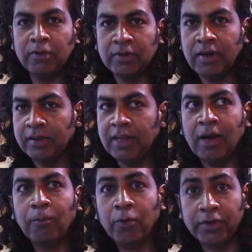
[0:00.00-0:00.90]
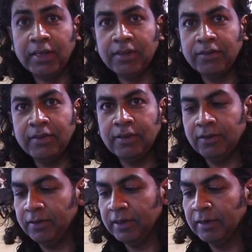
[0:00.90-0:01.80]
इसका दाम पूछते इस,
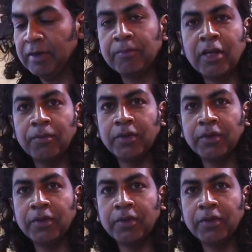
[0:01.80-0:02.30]
इस मेम साहब